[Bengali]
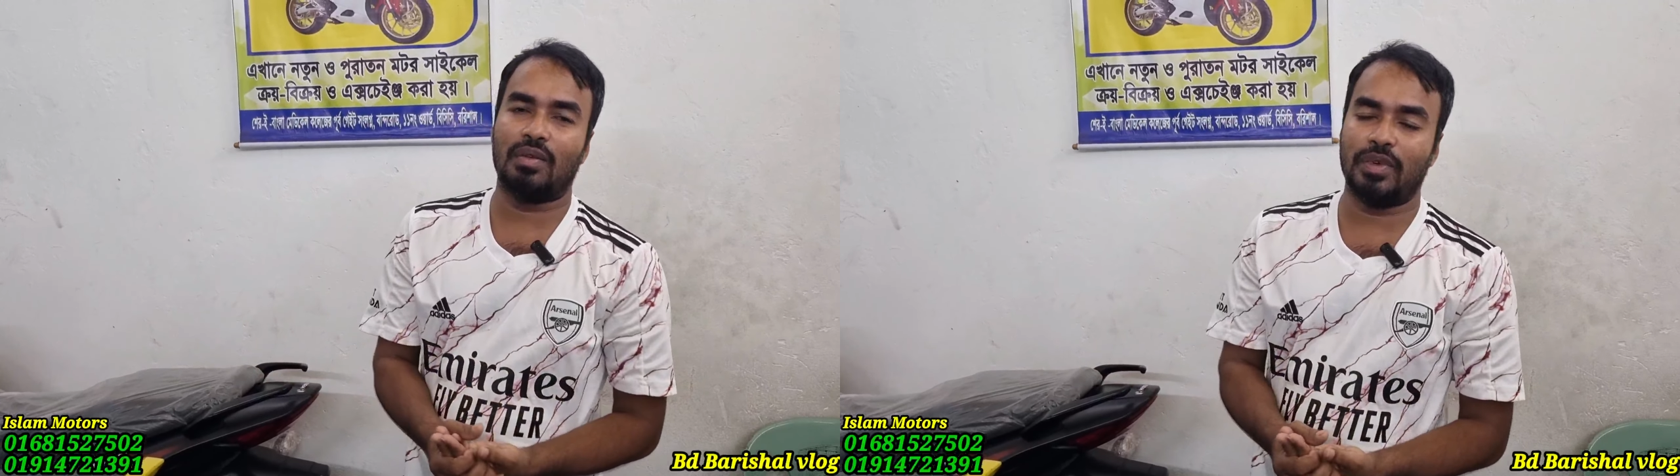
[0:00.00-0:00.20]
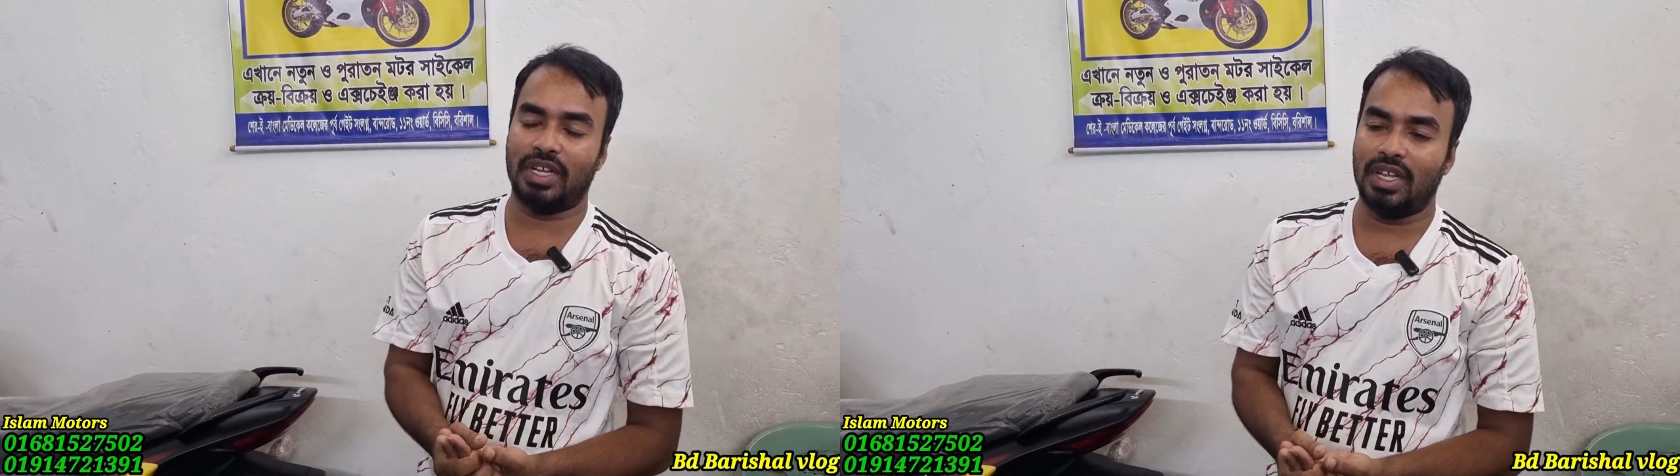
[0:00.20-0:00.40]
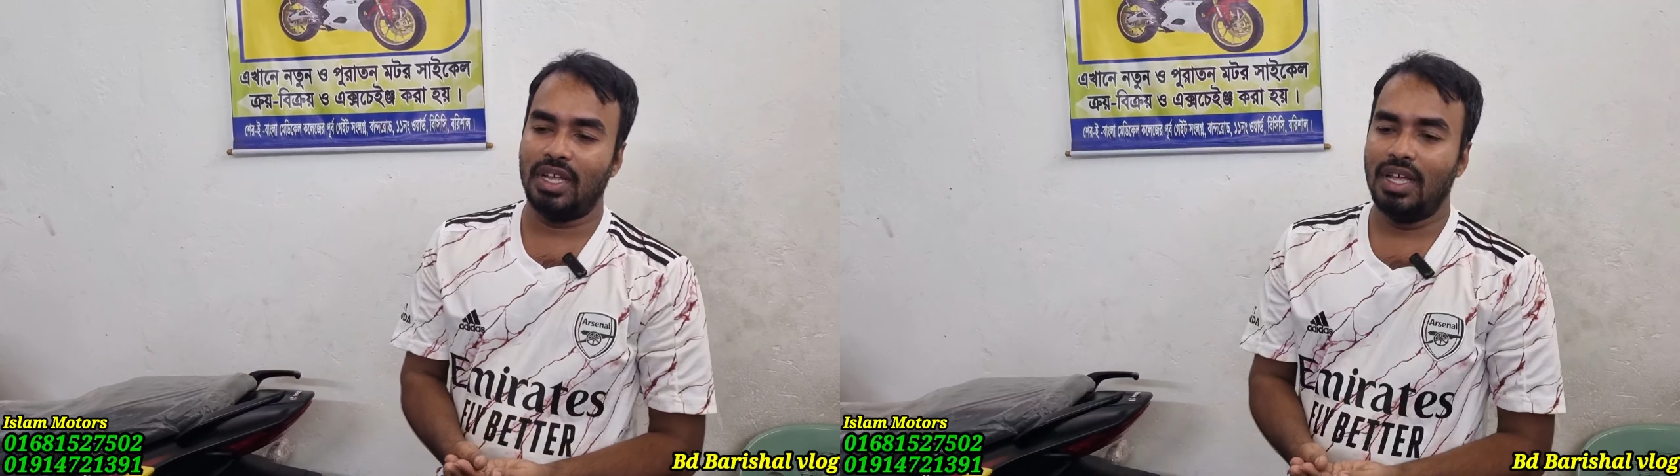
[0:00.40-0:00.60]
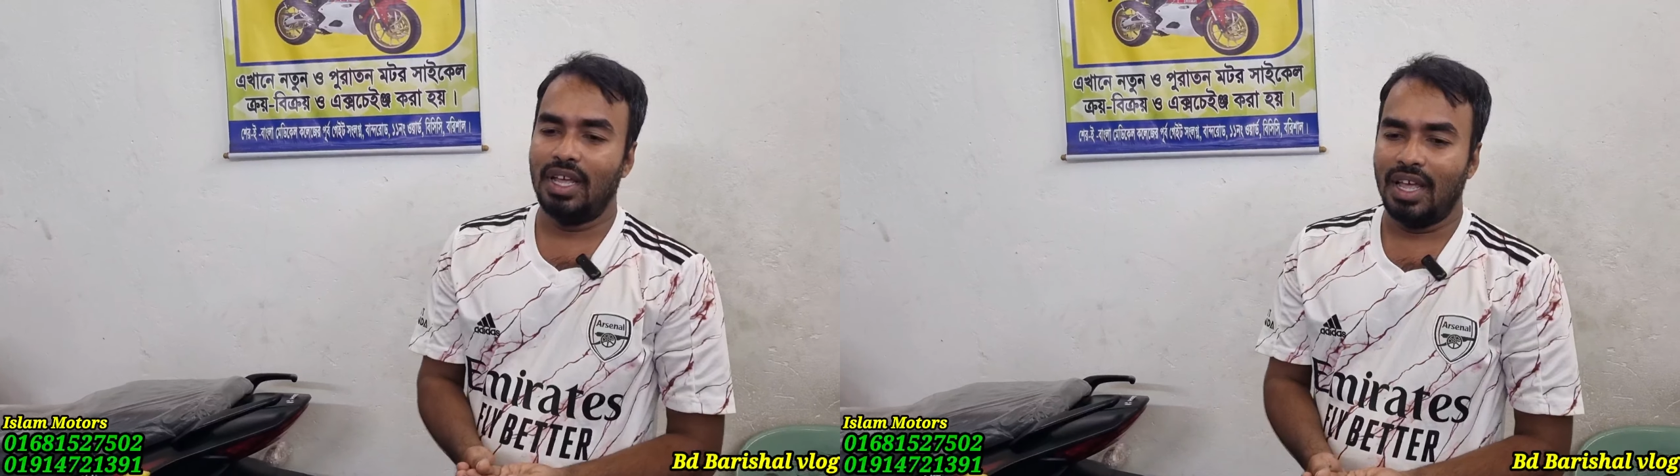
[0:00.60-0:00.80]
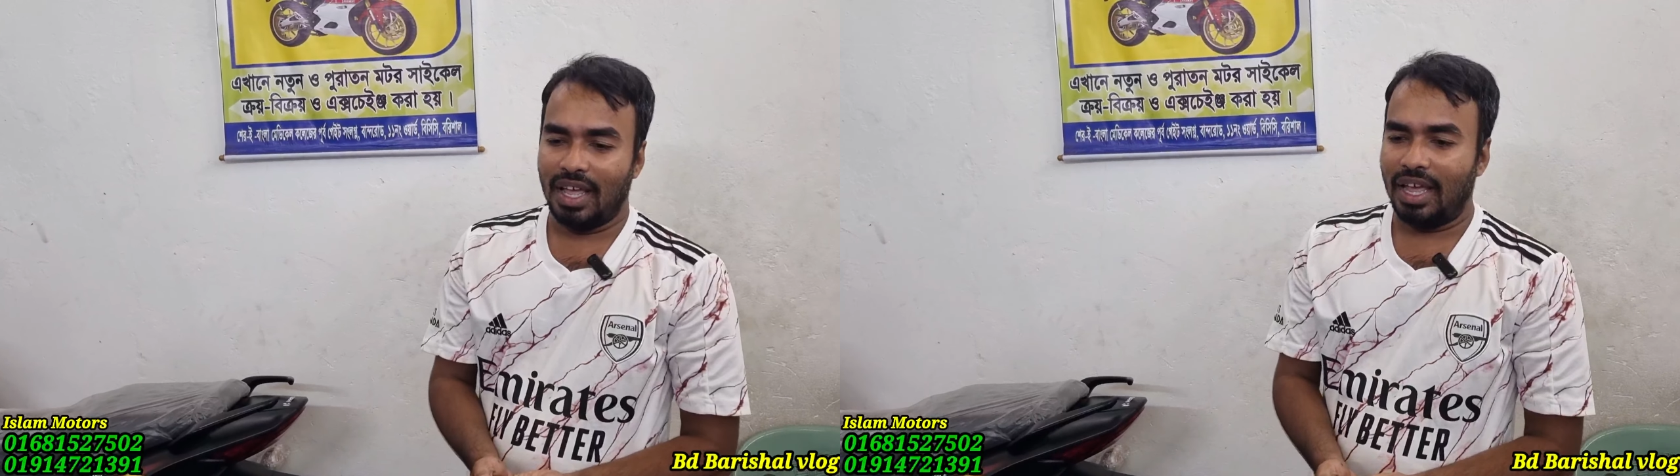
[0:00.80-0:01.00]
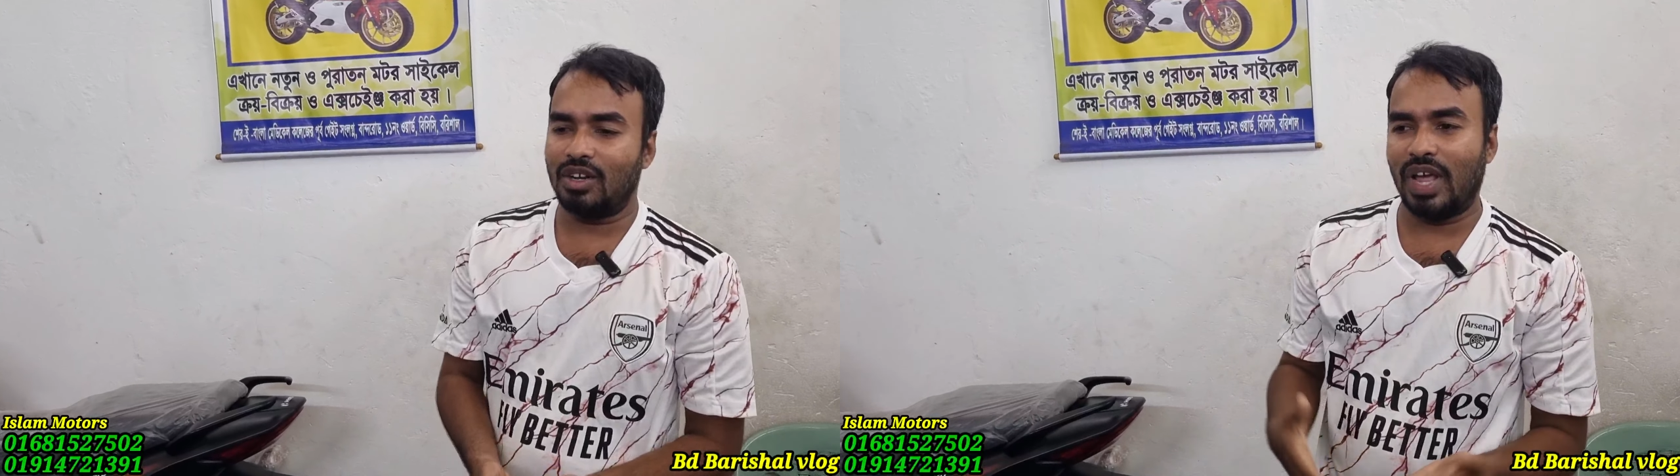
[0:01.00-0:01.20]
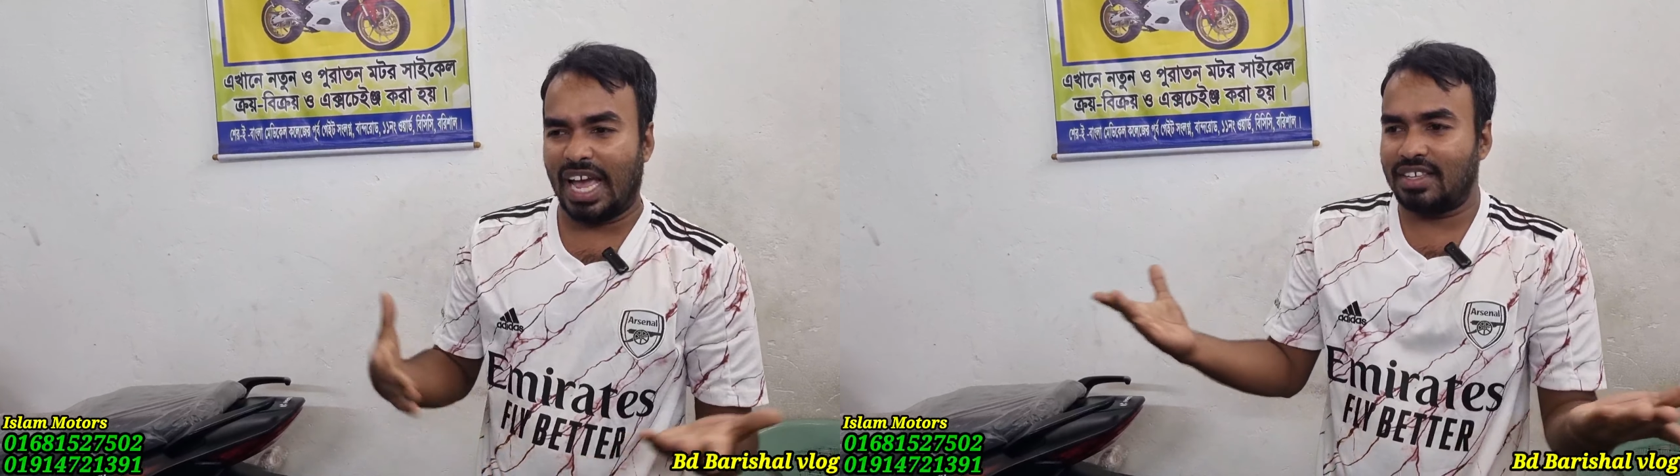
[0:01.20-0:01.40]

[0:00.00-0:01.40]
কাস্টমারের চাহিদার উপর